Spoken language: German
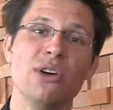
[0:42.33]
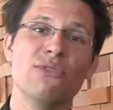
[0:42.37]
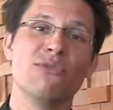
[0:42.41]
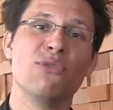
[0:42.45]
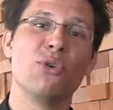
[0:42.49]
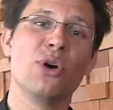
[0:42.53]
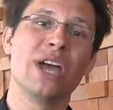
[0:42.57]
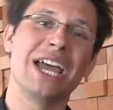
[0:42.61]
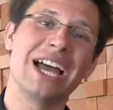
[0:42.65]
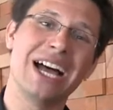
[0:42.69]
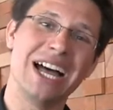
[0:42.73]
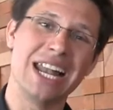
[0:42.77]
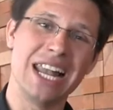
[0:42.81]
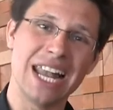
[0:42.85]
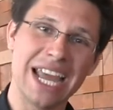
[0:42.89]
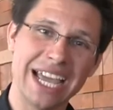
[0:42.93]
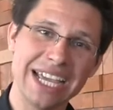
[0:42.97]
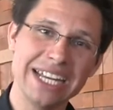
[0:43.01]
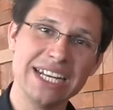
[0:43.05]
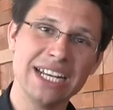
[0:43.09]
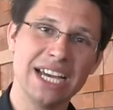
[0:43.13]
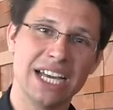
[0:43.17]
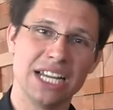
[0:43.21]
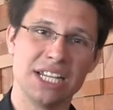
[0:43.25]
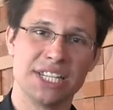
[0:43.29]
wo er
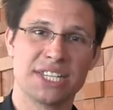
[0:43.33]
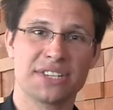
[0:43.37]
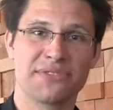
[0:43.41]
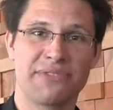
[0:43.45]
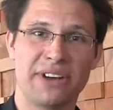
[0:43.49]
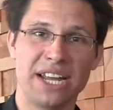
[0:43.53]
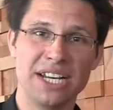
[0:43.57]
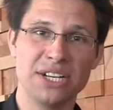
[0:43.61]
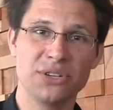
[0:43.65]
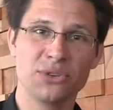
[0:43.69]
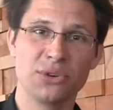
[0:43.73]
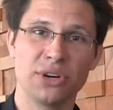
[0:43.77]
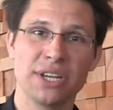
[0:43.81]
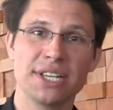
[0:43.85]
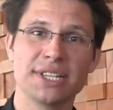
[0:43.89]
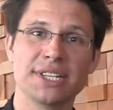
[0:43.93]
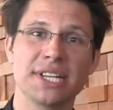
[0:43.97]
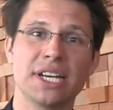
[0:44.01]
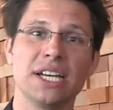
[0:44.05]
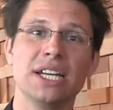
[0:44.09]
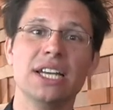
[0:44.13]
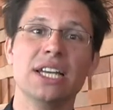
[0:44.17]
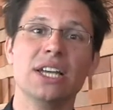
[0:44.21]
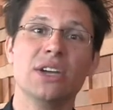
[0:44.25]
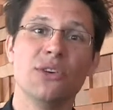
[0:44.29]
alleine als
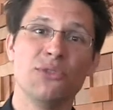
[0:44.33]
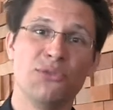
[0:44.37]
Fundraiser